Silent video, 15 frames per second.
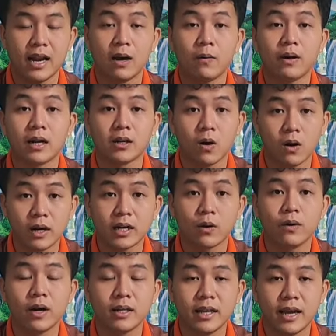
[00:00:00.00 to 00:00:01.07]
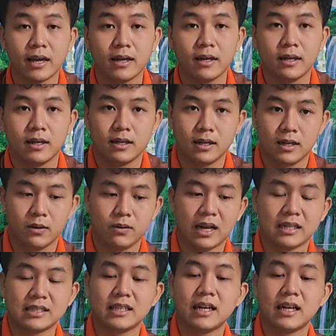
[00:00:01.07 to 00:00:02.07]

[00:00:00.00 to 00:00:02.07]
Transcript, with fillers: Đây quý vị, ở đây là Quốc Thành có đầy đủ hết nha.